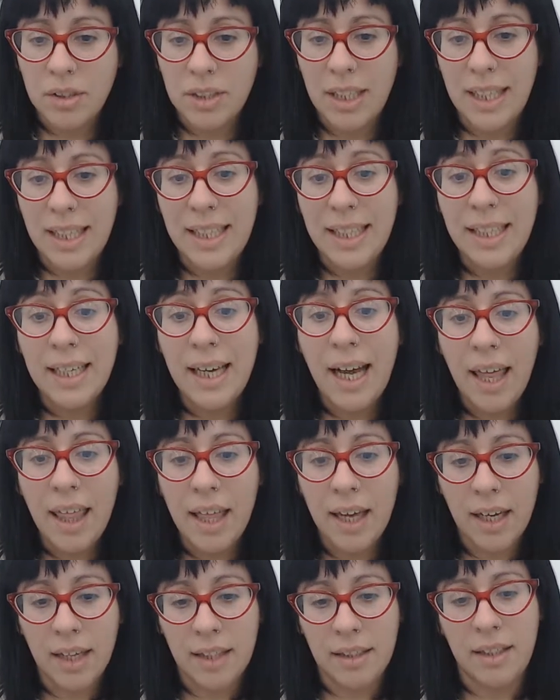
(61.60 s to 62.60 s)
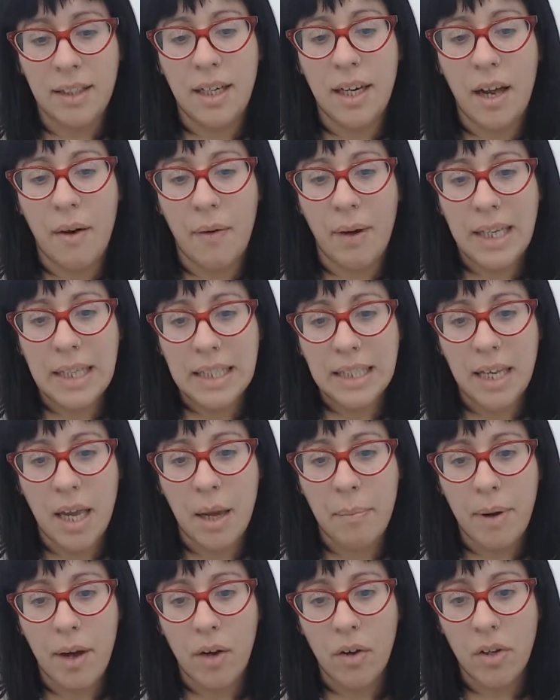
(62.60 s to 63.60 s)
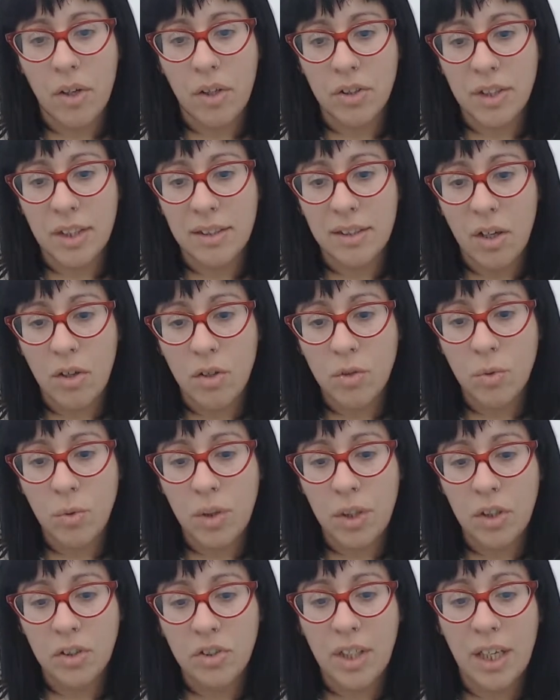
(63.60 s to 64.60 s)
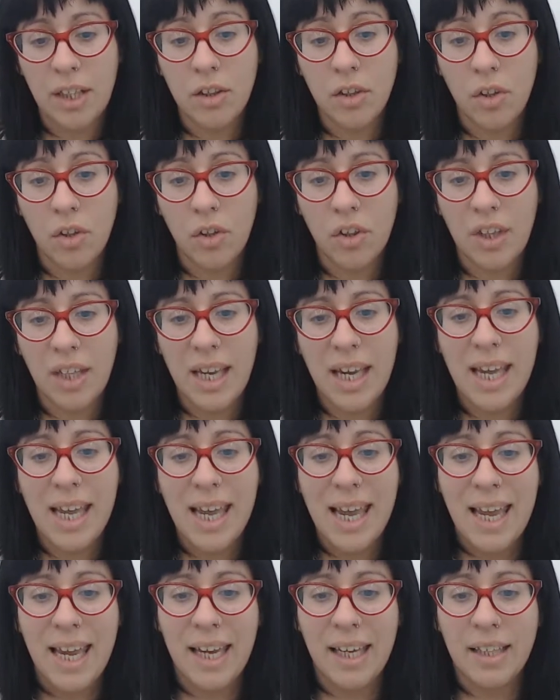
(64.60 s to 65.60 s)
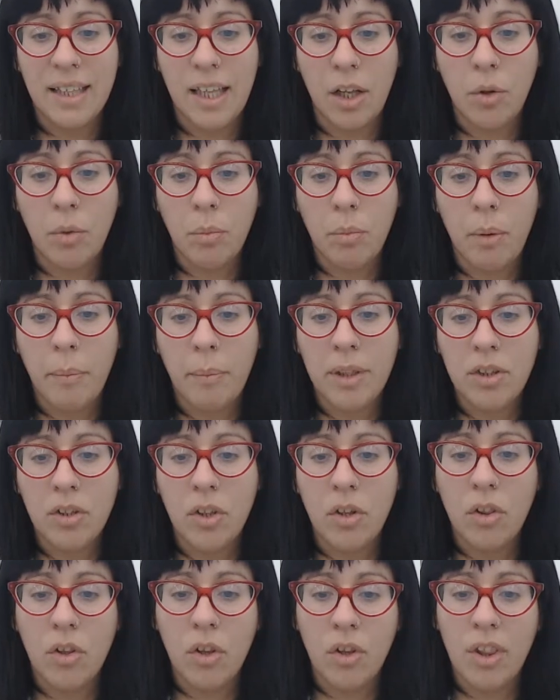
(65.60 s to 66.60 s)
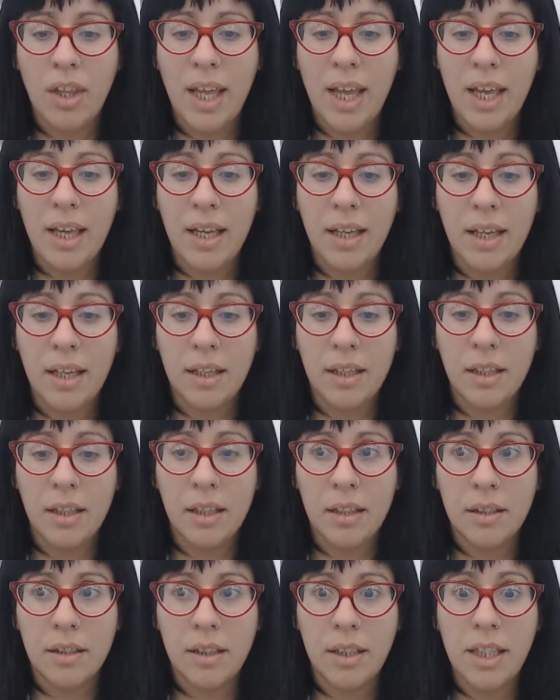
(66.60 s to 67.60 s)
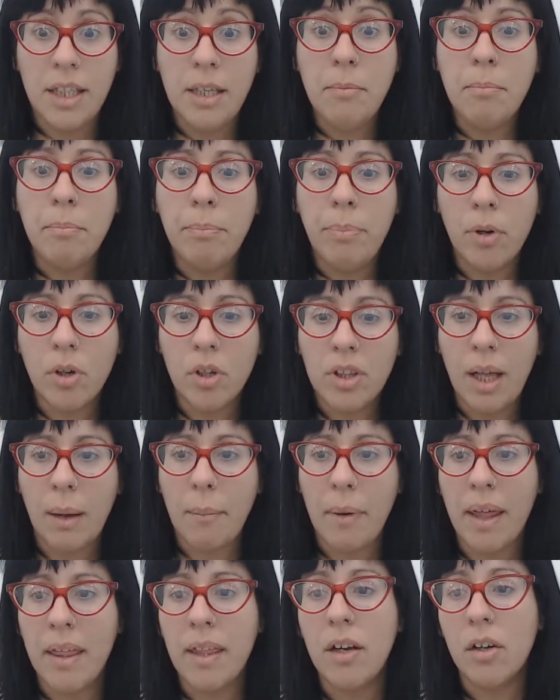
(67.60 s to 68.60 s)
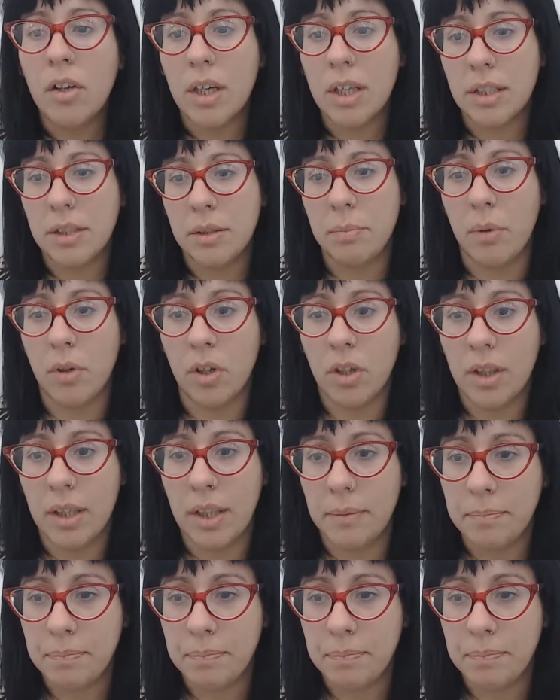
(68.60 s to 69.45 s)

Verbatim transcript: delicada que tiene la balanza de pago de los Estados Unidos, en donde está en un momento en donde importa más de lo que exporta.